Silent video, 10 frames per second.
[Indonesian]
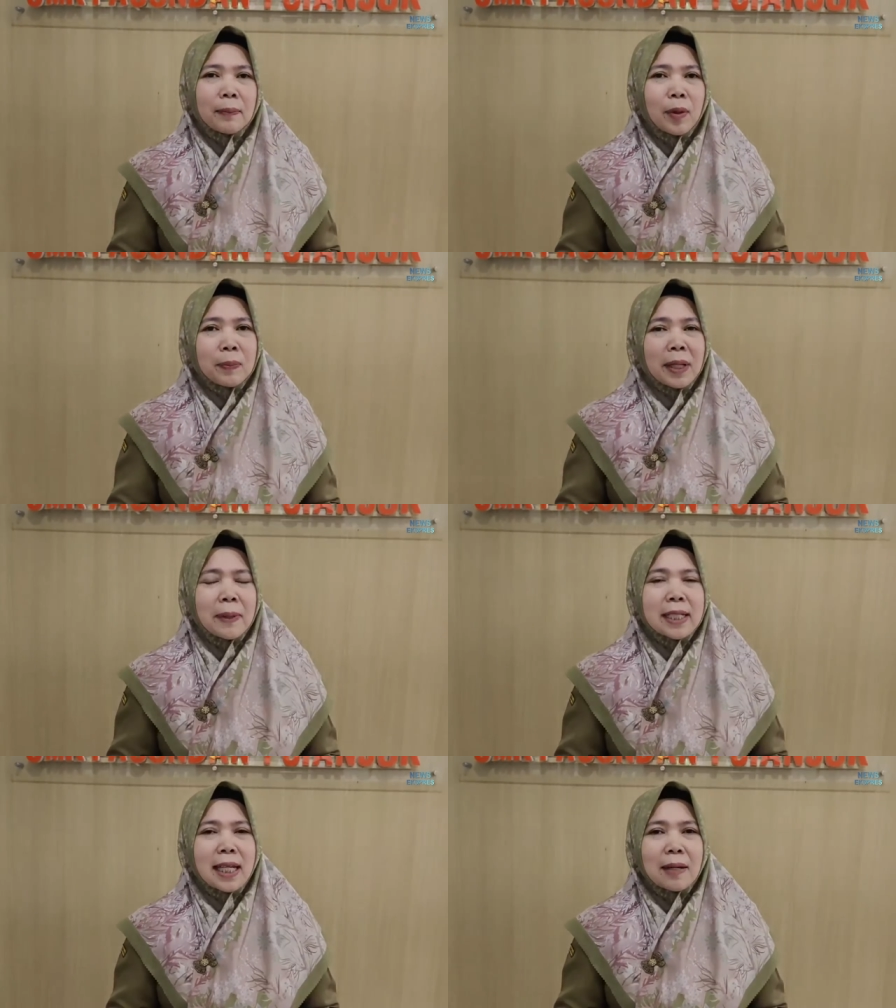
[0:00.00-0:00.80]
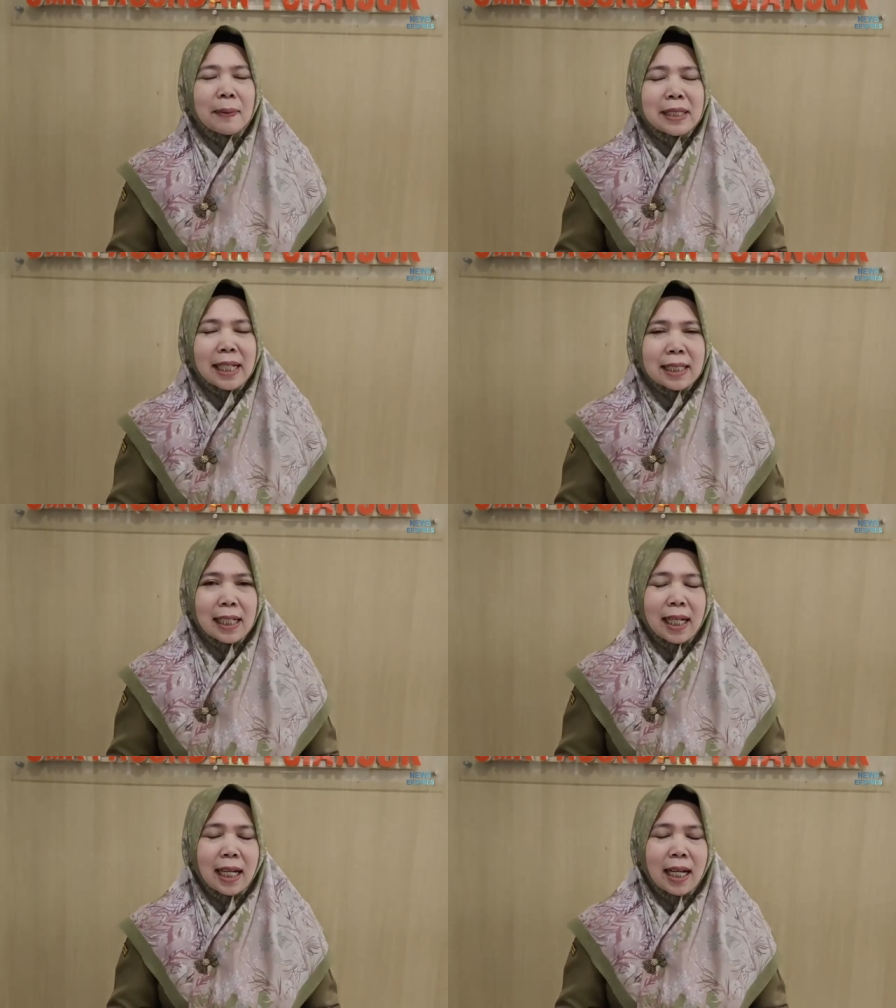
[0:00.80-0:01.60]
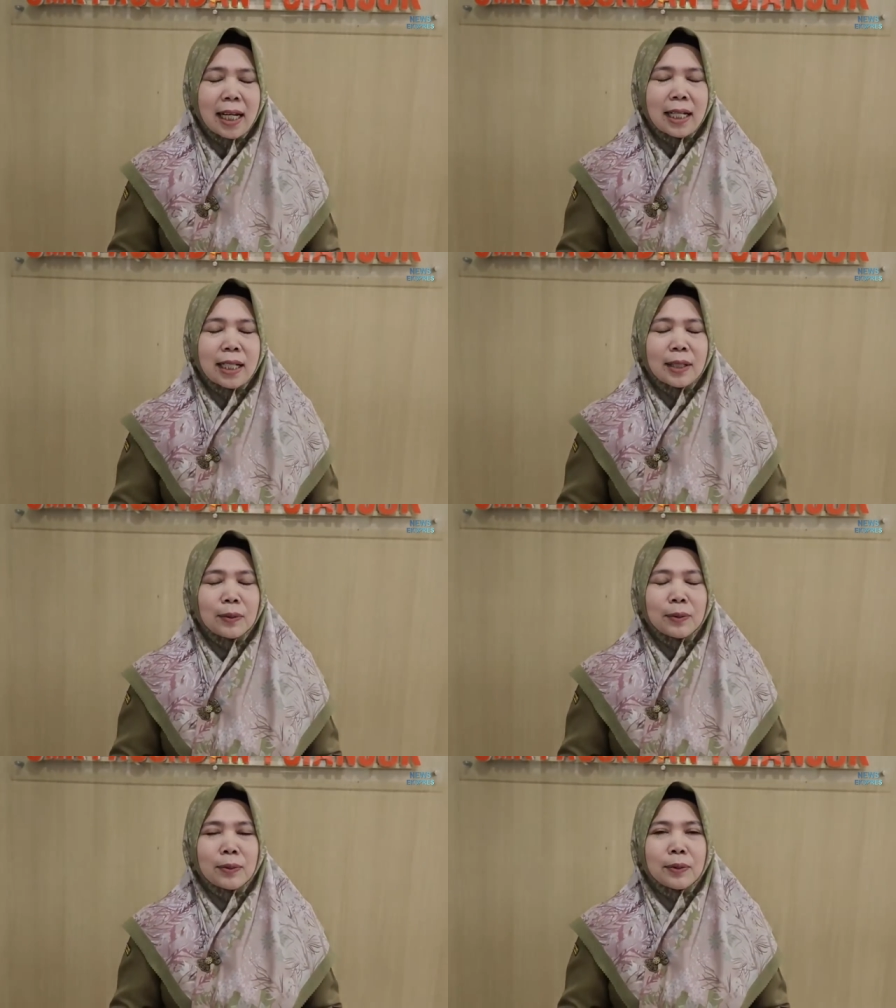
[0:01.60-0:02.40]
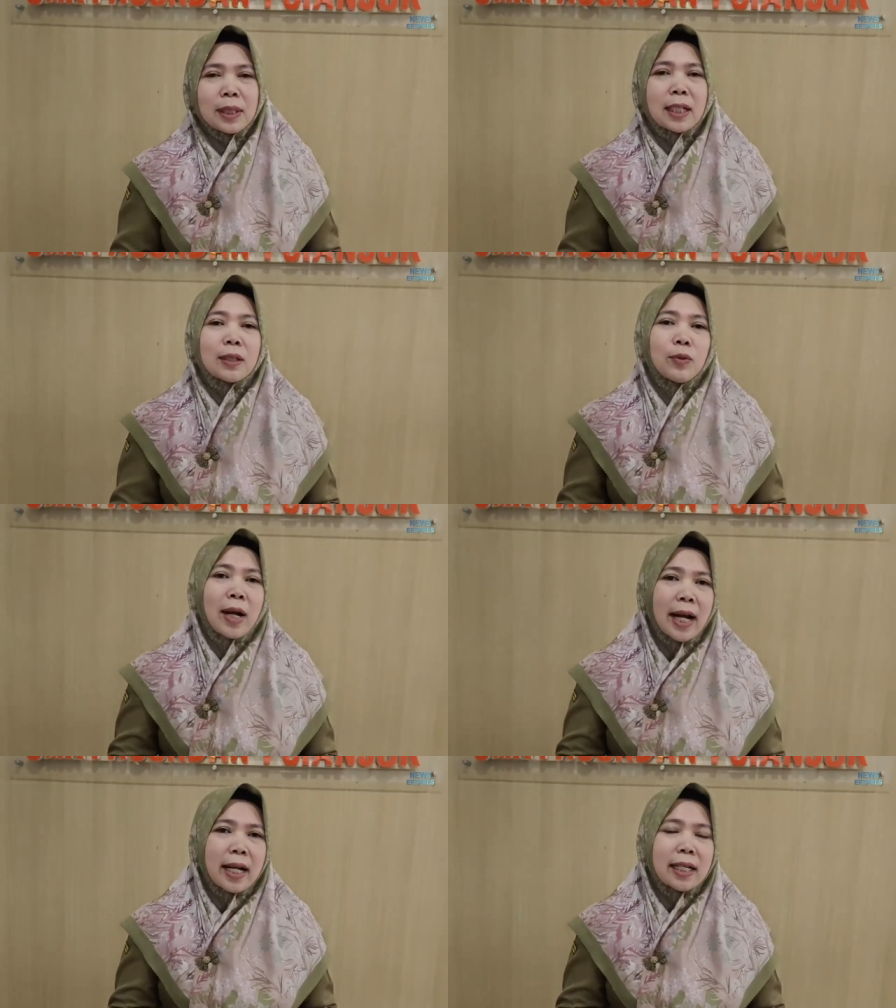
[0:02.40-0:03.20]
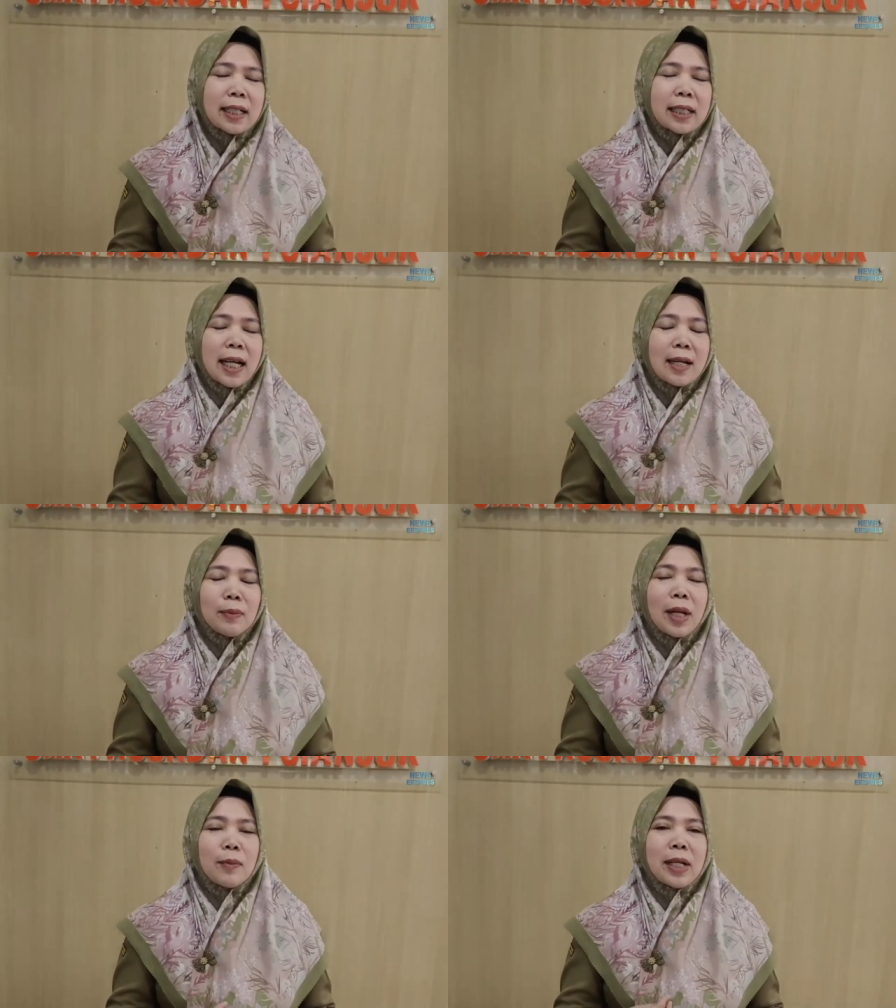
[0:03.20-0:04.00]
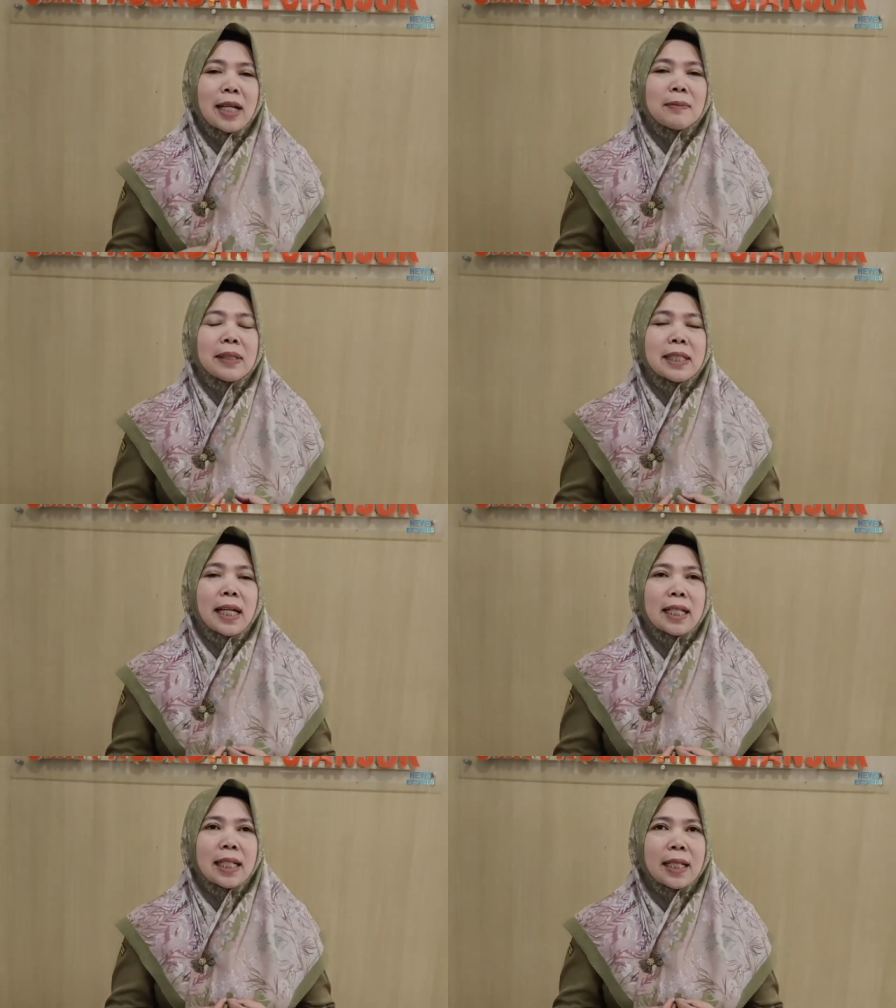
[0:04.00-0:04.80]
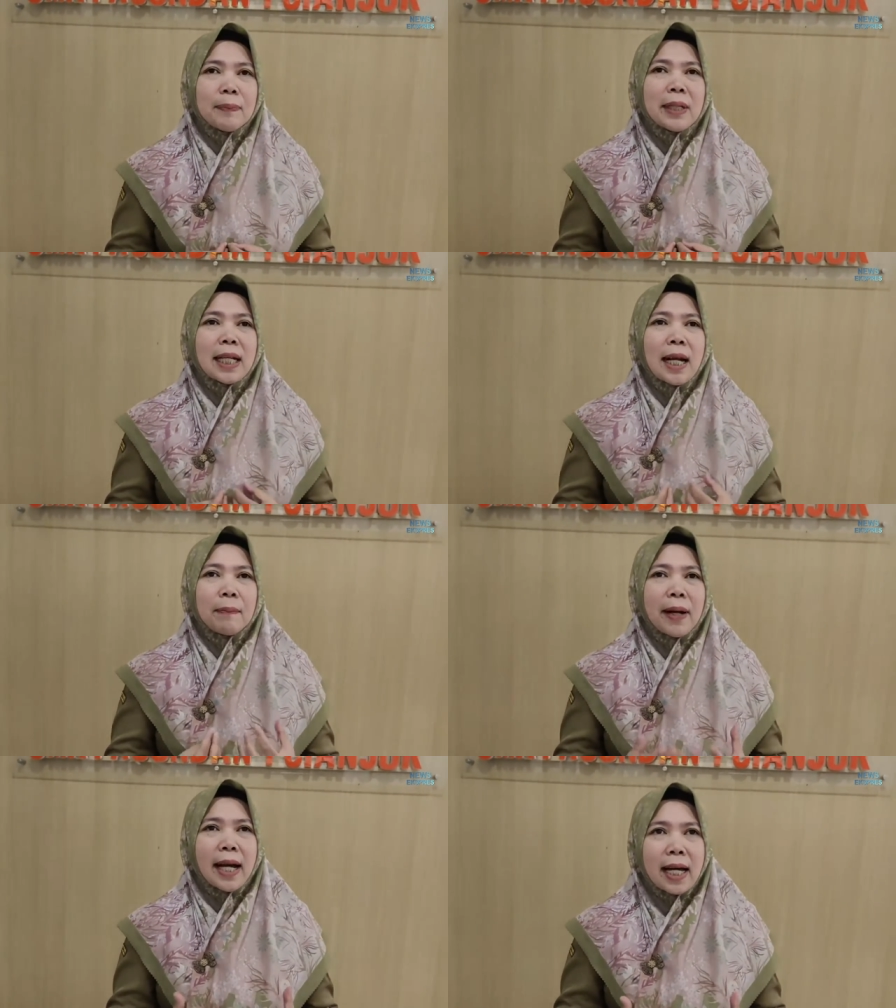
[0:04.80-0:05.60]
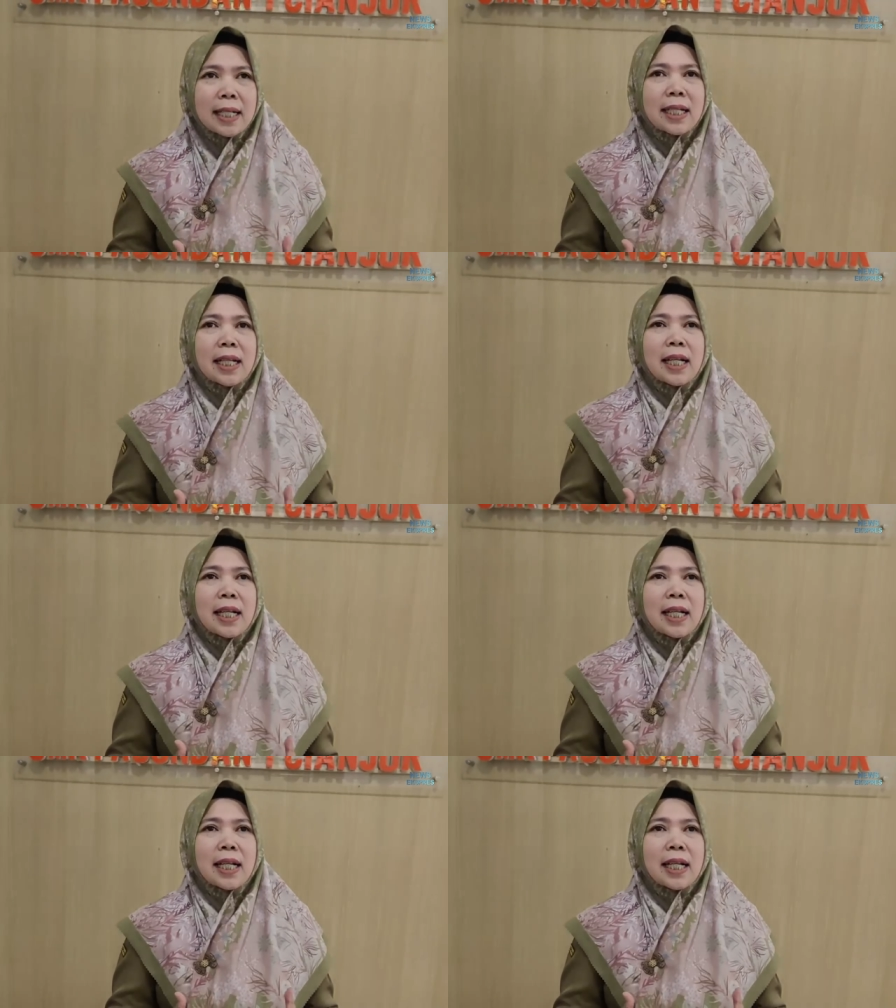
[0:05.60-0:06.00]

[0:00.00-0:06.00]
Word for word: profil pelajar Pancasila itu tertuang dan mudah-mudahan menjadi penerapan